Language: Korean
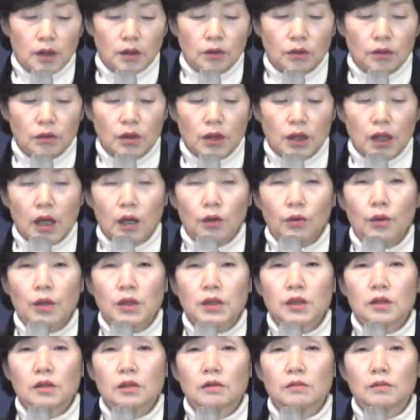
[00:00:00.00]
성령의 아홉
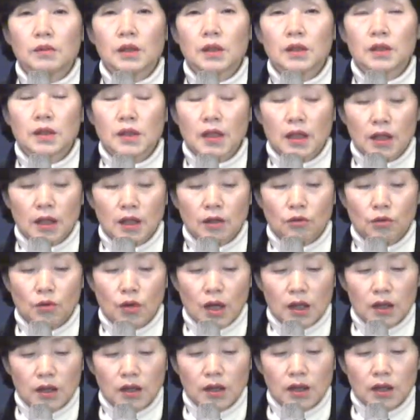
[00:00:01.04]
가지 열매는
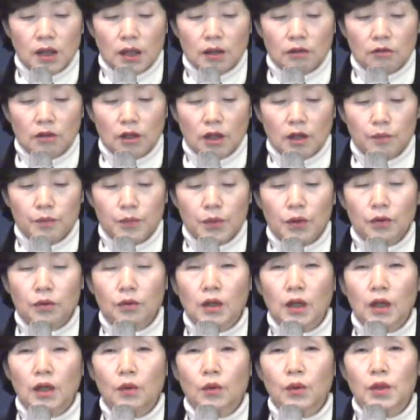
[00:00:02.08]
사랑과 희락과
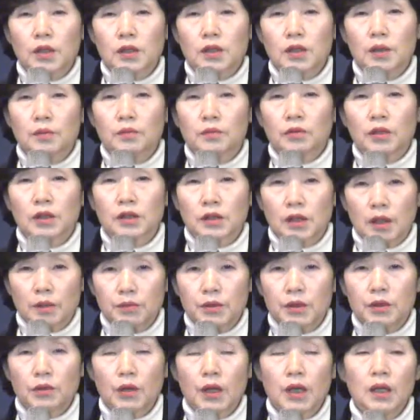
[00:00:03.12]
합평과 오래 참음과
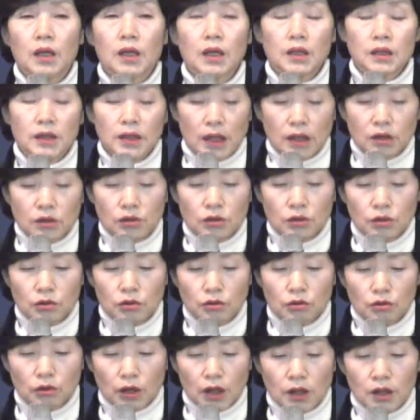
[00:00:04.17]
자비와
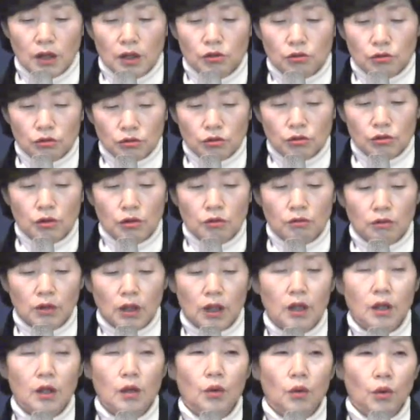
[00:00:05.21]
양선과
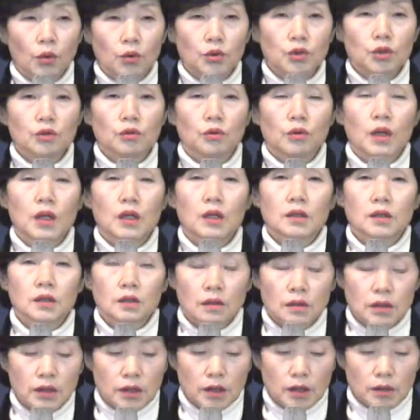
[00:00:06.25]
충성과 온유와
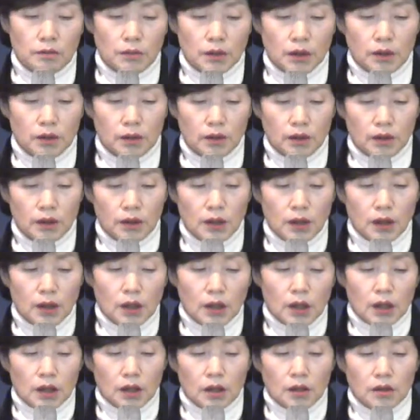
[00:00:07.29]
절제입니다.
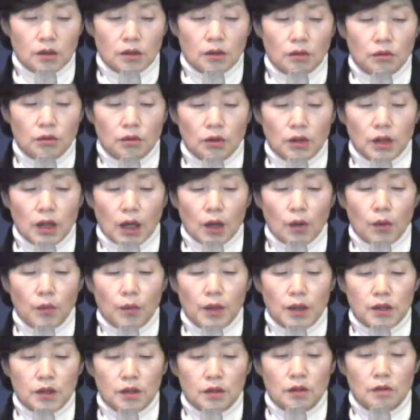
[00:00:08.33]
이런 성령의 아홉
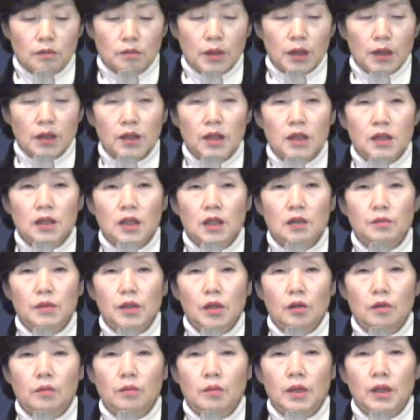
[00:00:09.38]
가지 열매가 내 삶에
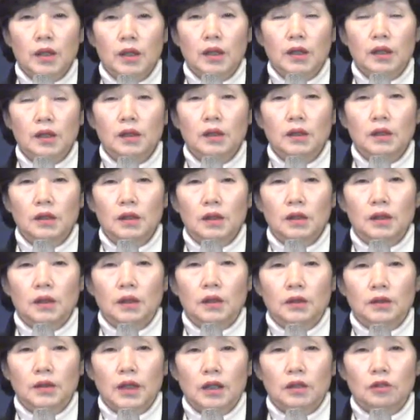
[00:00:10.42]
얼마나
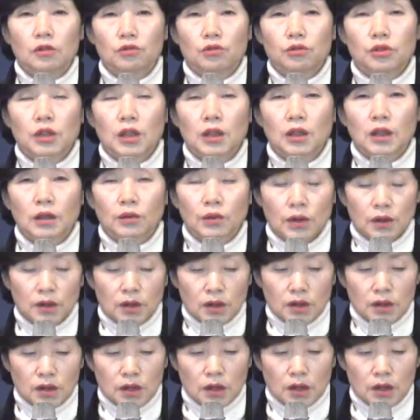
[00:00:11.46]
어, 나를 주장하고
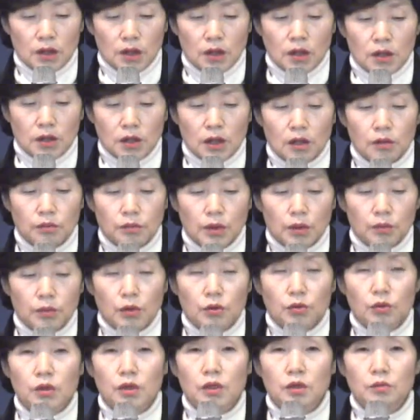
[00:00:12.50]
있는지 살펴볼
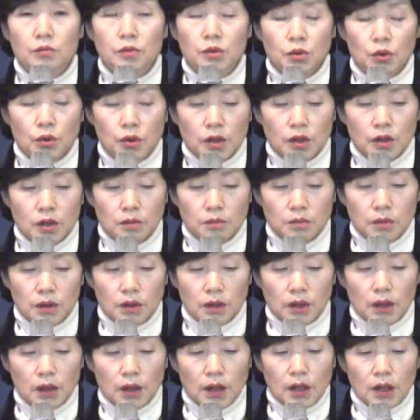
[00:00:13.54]
수 있으면
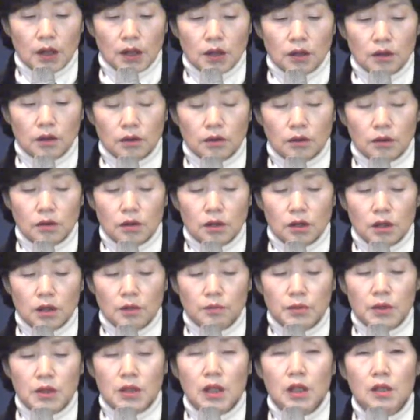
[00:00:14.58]
좋겠습니다. 이런 것을
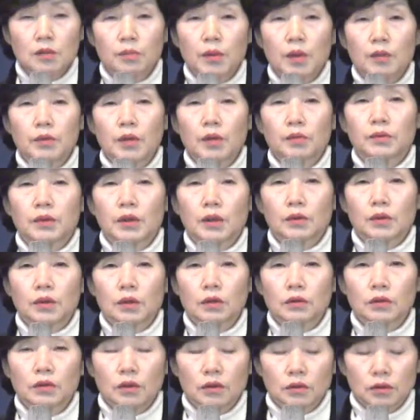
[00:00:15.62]
금지할 법이 없다고
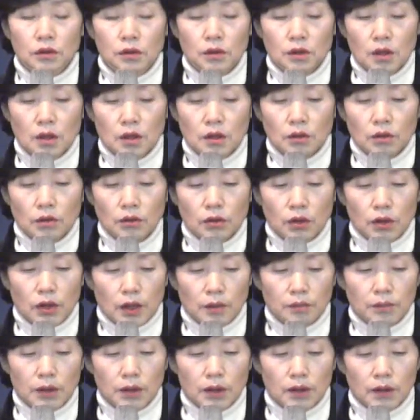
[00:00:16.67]
성경은
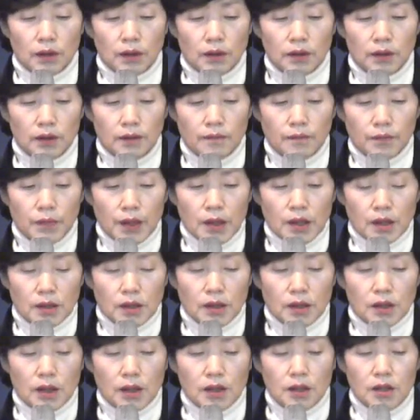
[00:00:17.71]
선언합니다.
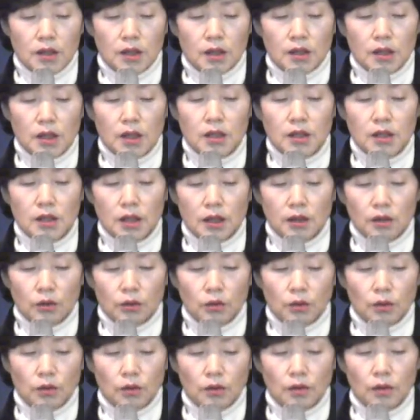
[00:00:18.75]
세상에 채 살지
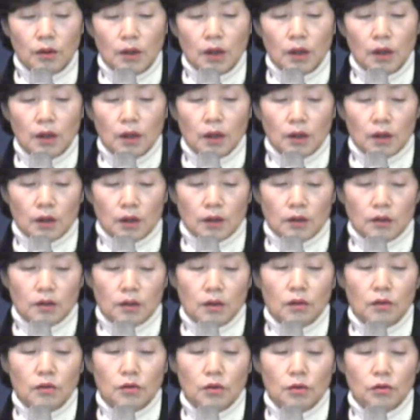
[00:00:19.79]
않고 어,
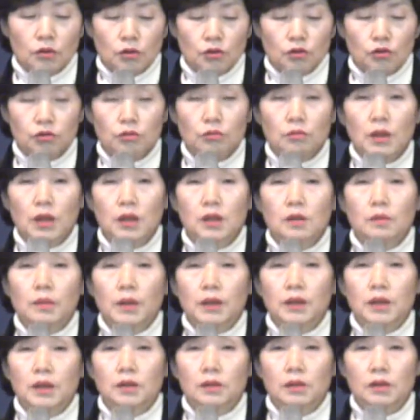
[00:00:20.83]
성령으로 충만을
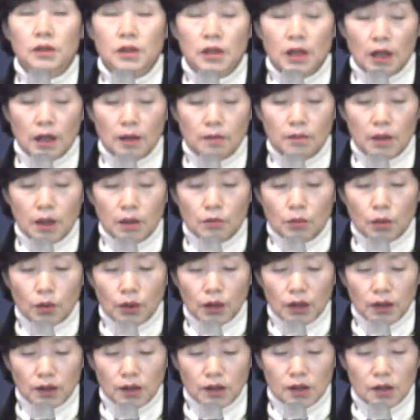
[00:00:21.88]
받아서 참
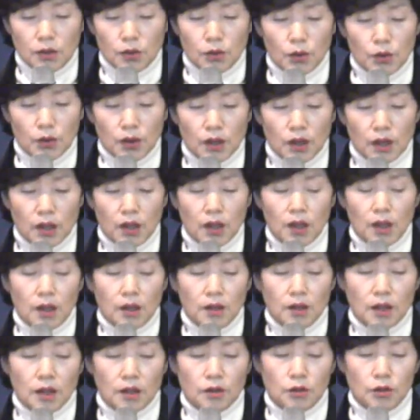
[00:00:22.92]
행복한 그리스도인이
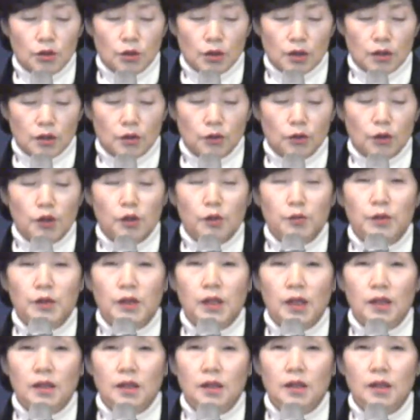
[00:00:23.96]
되는 저와 성도님
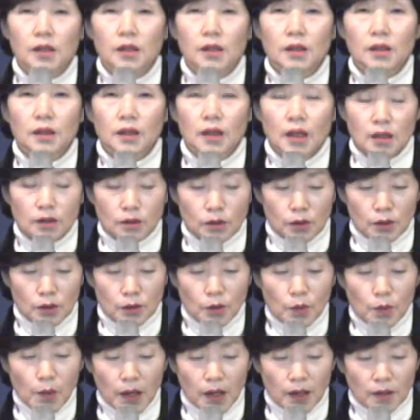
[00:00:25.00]
들 되기를 간절히
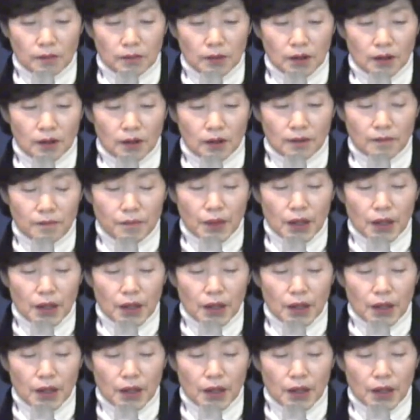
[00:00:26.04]
소망합니다.